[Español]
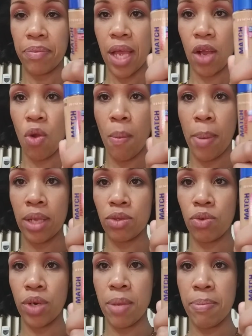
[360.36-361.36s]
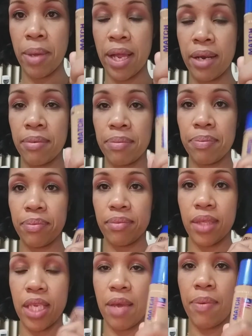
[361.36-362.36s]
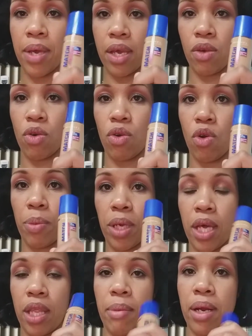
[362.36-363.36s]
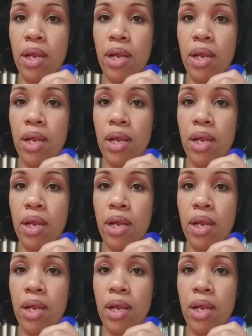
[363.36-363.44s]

a comprar su rímel y es bien económica. Además